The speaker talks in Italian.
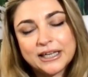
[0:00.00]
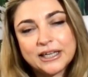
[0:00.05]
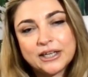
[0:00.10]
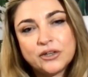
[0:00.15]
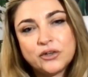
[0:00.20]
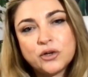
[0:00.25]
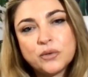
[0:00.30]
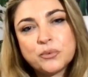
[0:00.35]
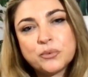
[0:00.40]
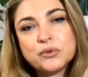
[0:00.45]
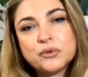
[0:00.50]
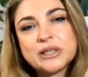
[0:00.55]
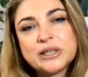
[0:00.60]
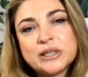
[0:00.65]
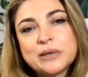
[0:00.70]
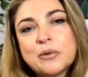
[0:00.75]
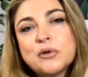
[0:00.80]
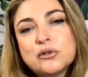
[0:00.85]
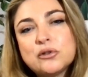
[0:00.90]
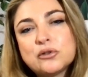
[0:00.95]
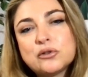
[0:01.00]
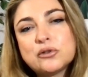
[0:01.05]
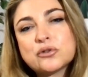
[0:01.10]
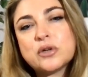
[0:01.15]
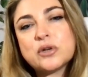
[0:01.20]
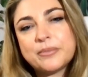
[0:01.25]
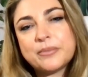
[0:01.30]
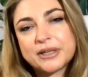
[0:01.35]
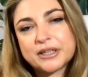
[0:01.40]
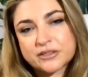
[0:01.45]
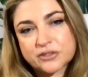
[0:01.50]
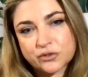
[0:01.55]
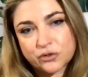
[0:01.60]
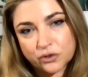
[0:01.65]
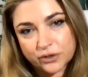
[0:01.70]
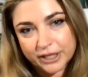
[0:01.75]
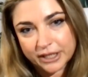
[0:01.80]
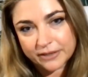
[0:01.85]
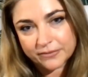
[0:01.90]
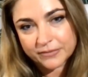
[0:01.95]
Eh, noi puntiamo molto sulle
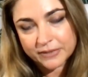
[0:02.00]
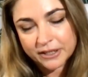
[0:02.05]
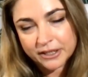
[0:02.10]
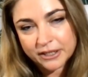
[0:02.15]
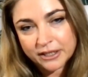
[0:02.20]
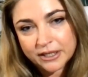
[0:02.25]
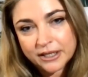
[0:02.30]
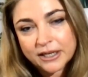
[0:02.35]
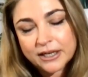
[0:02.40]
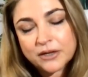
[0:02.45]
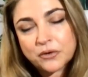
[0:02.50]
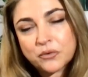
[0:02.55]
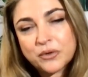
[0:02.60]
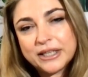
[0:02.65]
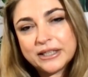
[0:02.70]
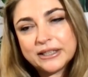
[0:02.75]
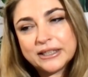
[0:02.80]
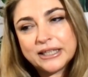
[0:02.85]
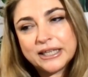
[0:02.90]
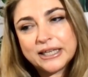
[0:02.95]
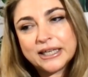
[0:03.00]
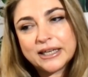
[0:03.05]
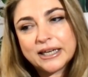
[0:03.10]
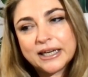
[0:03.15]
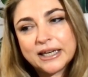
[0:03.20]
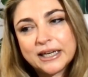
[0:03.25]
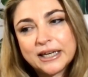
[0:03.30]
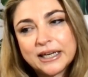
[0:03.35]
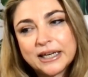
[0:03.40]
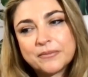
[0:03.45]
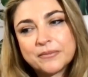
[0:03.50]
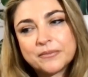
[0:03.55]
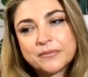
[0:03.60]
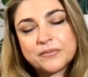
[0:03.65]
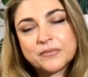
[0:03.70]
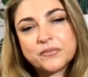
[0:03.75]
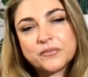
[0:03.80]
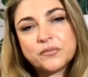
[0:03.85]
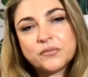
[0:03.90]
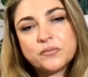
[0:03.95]
persone, quindi
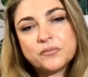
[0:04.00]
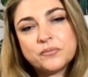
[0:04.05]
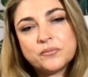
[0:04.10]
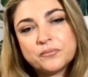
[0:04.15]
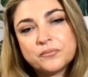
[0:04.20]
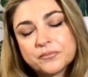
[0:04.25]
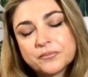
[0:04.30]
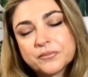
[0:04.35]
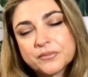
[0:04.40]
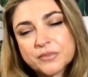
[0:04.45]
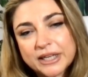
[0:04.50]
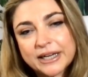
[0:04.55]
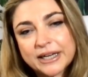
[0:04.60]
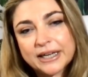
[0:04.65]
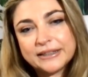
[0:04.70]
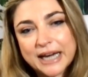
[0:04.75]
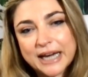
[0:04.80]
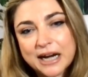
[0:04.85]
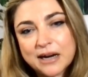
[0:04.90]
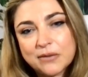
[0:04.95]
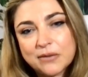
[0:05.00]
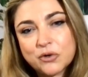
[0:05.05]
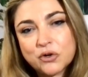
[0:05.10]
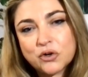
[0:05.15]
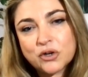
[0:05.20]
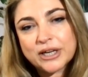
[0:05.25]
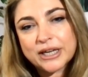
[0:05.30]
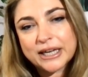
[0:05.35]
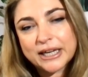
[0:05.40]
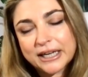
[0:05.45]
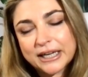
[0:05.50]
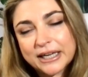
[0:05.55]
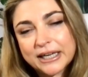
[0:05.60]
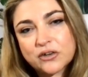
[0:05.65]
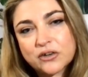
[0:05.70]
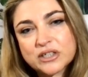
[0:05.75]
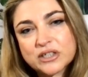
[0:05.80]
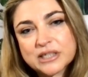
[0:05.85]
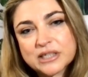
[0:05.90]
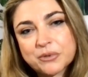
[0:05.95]
ehm, Crediamo che
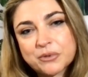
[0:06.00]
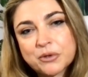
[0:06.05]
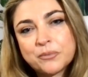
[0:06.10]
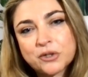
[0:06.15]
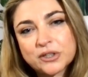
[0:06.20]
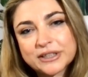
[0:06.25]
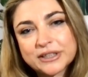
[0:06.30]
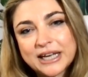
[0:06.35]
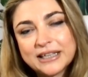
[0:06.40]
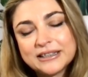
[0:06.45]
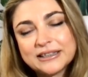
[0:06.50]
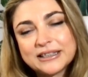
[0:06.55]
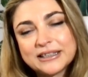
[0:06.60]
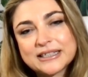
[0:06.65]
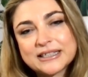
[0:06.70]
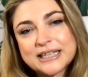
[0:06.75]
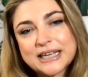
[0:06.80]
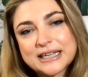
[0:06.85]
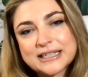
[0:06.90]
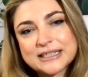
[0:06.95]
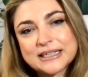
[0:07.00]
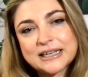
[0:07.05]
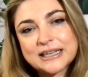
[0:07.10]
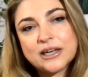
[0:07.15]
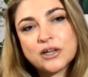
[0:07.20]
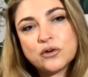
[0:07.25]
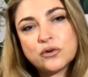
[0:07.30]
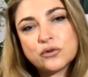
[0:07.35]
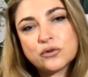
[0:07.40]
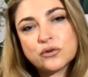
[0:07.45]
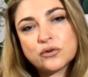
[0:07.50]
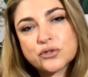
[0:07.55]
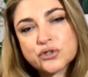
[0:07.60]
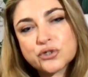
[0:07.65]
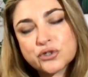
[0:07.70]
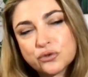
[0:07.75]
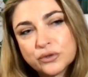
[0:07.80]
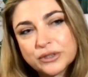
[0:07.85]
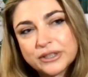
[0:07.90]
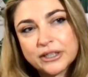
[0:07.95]
la cosa più importante sia essere
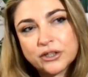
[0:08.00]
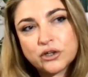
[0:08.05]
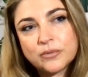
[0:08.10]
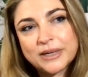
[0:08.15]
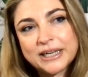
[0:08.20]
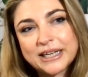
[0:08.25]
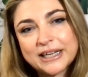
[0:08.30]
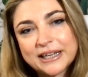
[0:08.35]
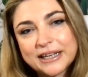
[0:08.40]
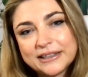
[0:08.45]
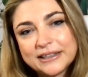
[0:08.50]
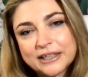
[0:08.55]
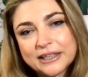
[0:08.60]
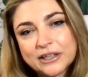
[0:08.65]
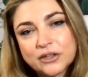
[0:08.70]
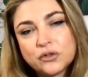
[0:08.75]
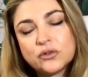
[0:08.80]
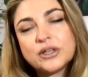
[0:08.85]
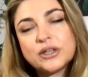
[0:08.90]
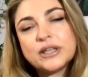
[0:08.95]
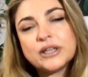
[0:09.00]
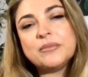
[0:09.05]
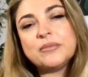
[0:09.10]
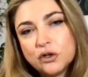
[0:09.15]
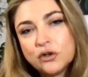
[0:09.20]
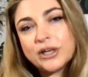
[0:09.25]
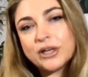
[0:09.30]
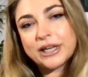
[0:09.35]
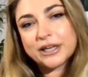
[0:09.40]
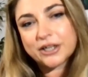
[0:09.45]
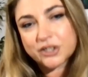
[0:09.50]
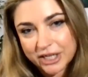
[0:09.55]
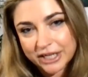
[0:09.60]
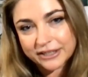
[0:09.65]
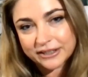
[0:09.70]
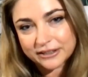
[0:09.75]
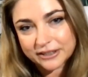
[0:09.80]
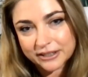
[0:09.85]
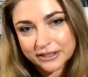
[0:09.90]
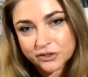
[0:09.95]
riconosciuti come la rete con i migliori
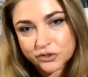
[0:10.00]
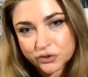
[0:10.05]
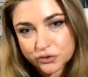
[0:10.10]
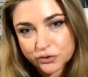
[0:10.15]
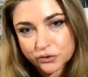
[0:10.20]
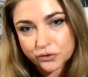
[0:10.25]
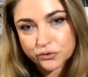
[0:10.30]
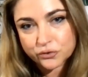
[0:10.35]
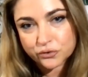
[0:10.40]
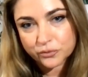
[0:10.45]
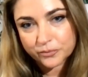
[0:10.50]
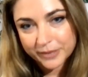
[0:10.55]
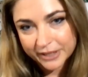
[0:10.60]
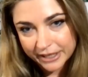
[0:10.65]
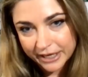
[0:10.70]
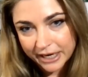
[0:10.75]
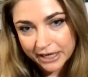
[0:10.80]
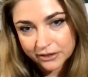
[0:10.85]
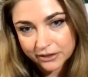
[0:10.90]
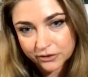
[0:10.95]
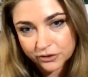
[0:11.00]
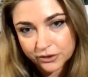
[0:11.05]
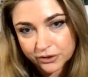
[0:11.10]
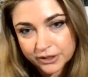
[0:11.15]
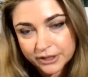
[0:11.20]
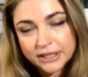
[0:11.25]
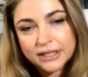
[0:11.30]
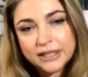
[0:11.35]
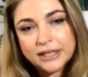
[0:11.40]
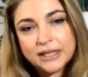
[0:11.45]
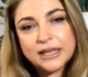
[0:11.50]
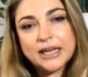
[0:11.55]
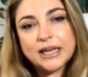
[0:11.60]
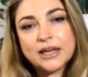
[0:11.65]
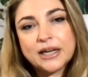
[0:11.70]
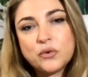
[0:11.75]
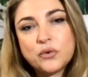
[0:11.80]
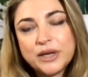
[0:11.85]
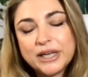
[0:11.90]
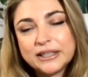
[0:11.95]
agenti che ci sono sul mercato
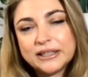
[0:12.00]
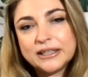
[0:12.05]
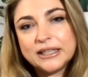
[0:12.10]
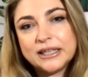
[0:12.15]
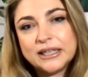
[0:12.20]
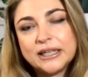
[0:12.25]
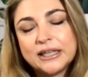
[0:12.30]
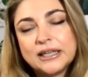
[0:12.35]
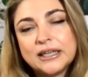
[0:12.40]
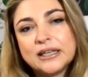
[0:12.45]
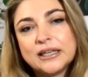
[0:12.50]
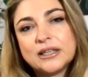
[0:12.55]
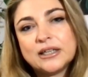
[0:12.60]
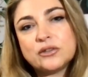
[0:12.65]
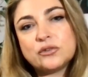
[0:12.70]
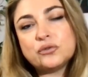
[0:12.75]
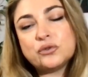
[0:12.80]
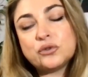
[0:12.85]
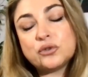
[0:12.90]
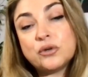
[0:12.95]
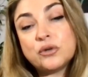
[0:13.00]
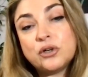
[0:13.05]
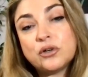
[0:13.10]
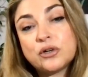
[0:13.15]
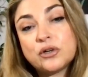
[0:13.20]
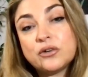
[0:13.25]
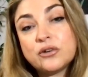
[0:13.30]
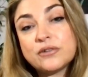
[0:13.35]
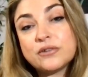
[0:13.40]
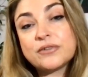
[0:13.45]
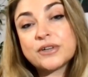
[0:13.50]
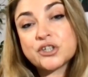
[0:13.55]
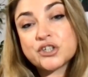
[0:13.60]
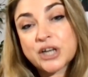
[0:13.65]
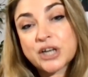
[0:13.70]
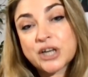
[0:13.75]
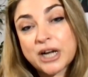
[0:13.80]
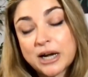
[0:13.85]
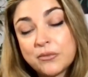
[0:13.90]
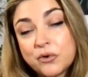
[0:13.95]
e quindi eh, tutto quello che noi
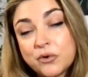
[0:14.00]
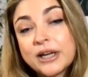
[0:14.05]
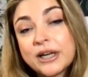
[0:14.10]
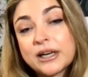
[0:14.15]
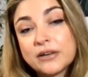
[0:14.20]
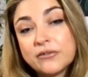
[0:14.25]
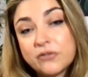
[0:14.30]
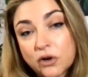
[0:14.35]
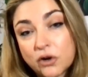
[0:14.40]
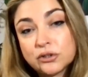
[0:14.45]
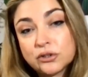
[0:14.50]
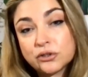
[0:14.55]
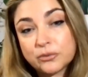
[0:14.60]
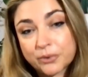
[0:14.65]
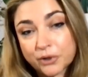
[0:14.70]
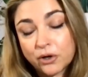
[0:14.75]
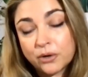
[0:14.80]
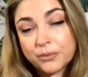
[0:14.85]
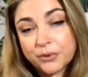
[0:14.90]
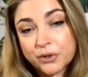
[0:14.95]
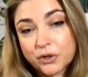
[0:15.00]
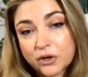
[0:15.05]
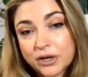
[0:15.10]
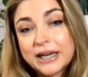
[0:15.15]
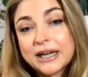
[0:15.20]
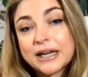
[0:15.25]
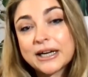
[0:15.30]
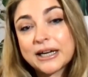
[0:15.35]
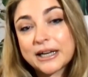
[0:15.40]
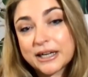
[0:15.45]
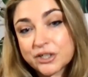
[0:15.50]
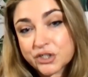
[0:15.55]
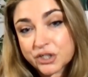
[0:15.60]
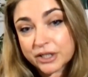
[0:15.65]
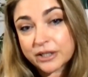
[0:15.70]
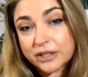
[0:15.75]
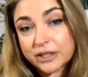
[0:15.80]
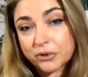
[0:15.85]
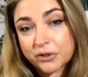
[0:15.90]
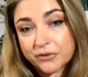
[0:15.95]
facciamo è rivolto proprio alla
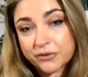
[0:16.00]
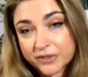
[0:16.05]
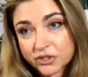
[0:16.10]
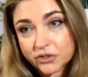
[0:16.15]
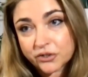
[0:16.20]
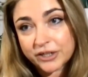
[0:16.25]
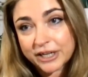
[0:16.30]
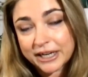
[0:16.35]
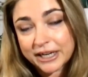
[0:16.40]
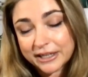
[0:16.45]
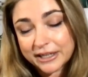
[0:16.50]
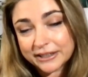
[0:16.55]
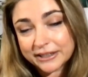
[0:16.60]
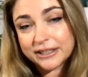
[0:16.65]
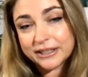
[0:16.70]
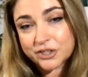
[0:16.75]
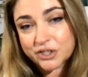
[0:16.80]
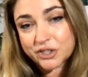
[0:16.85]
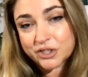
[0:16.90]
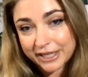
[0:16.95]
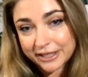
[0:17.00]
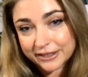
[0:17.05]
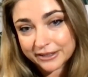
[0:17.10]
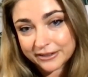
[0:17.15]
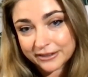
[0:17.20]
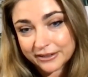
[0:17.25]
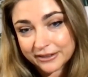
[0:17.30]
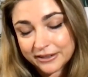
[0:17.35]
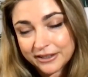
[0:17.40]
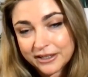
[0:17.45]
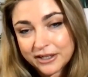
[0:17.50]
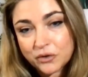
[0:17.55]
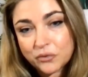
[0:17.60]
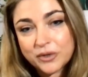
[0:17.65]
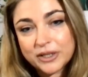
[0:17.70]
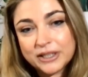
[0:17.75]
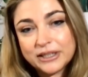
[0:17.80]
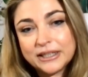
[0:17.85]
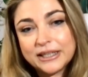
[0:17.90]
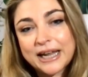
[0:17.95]
crescita professionale degli agenti,
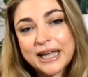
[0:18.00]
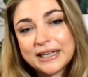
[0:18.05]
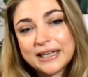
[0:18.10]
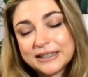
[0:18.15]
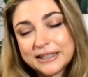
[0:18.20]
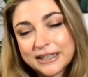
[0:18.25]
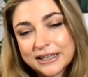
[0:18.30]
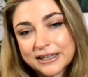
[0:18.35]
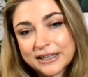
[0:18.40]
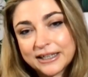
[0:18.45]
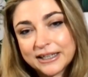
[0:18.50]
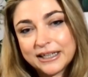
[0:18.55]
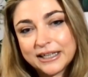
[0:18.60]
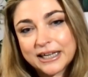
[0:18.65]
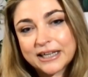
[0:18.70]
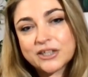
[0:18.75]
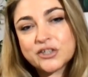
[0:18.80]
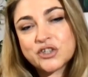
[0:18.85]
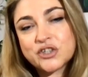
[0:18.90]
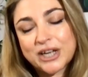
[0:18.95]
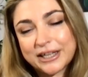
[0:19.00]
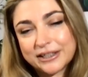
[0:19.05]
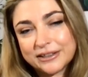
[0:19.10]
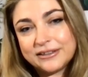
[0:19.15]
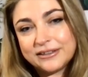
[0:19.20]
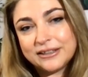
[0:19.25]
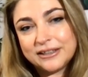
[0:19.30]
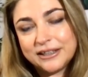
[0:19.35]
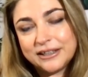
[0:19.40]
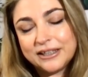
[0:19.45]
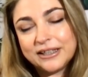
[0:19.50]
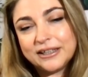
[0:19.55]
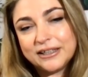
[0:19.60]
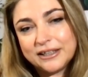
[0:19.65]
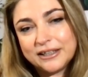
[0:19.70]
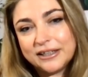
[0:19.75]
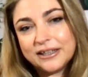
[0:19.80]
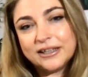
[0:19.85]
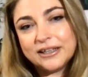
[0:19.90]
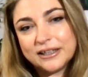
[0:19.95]
quindi renderli
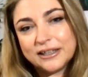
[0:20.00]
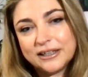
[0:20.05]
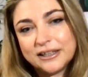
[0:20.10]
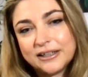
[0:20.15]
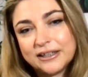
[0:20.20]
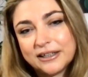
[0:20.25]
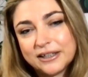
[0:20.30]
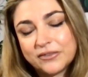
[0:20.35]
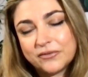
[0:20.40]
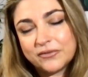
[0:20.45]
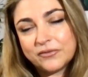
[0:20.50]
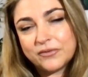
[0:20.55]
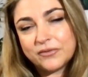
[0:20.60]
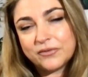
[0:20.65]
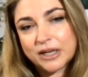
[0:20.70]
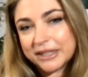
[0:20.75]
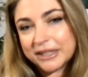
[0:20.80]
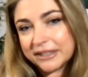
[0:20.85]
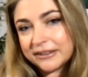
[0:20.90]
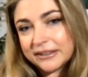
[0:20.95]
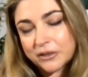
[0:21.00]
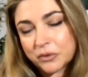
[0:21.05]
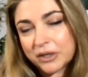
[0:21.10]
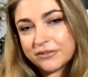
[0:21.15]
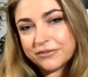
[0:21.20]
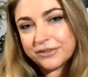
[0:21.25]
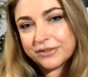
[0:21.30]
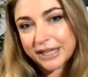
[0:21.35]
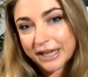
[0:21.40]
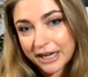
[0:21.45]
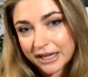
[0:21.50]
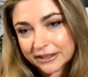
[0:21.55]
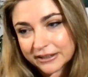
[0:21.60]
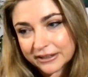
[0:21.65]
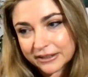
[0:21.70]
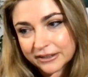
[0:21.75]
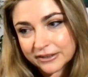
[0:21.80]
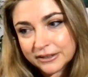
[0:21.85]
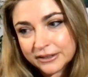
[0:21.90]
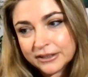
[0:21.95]
agenti eh, veramente
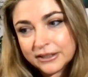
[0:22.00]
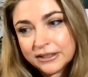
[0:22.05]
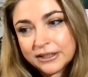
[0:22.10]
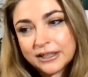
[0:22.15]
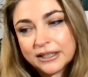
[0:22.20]
qualificati